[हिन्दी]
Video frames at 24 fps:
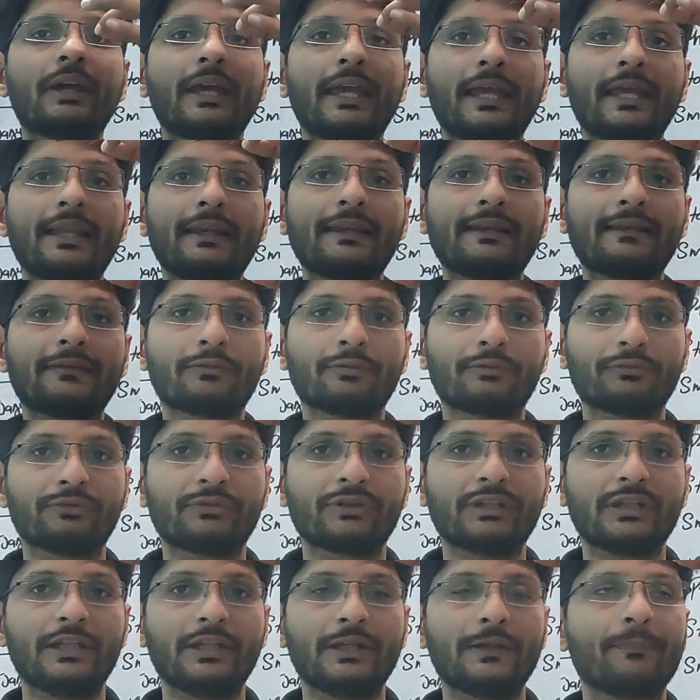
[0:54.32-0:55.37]
टू एनस
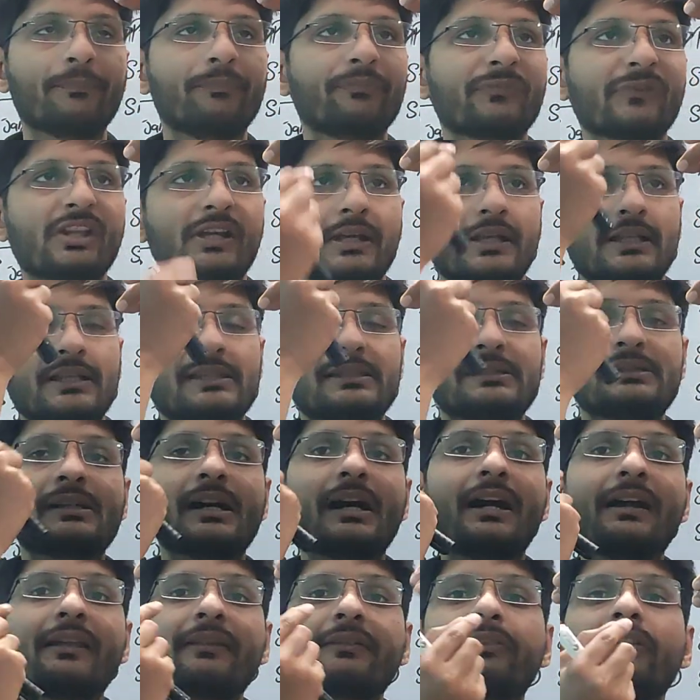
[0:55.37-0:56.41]
होती है
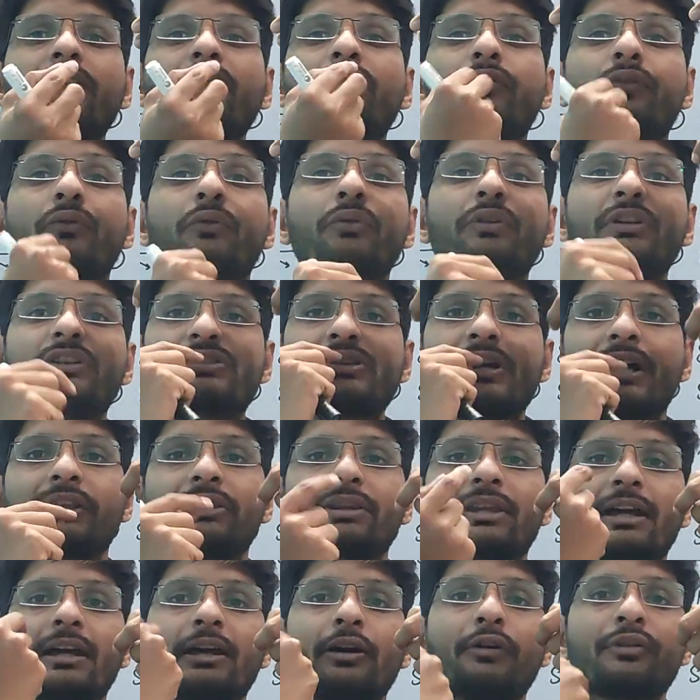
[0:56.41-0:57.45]
जहां से फूड
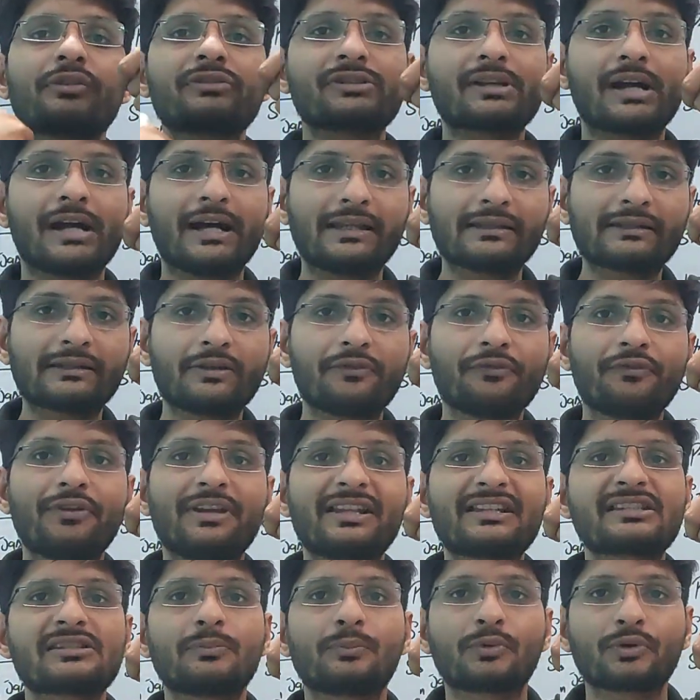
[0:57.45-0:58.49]
जाता है और जहां से
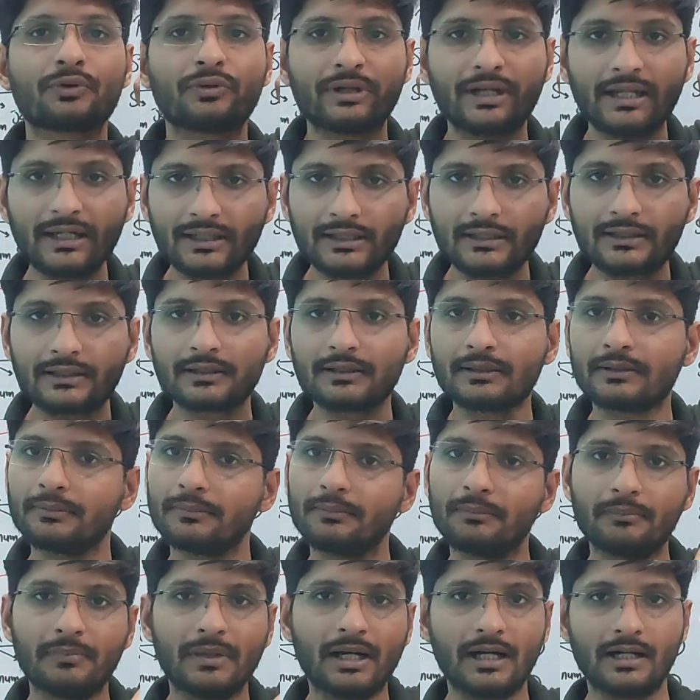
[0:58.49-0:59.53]
वेस्ट प्रोडक्ट
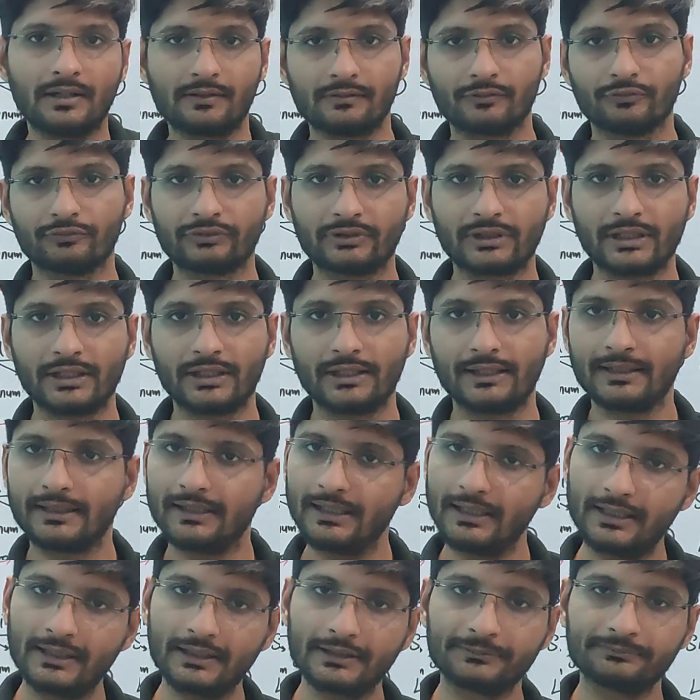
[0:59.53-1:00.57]
बाहर होता है
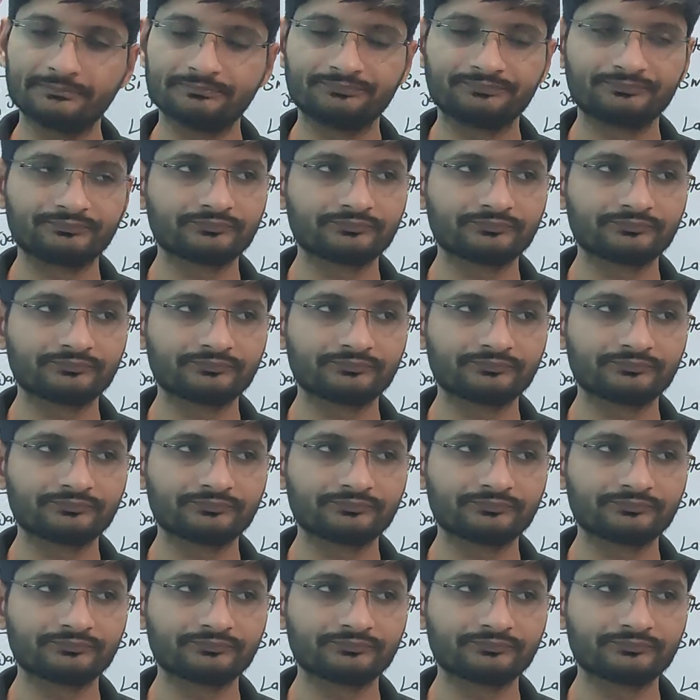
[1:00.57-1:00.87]
ठीक है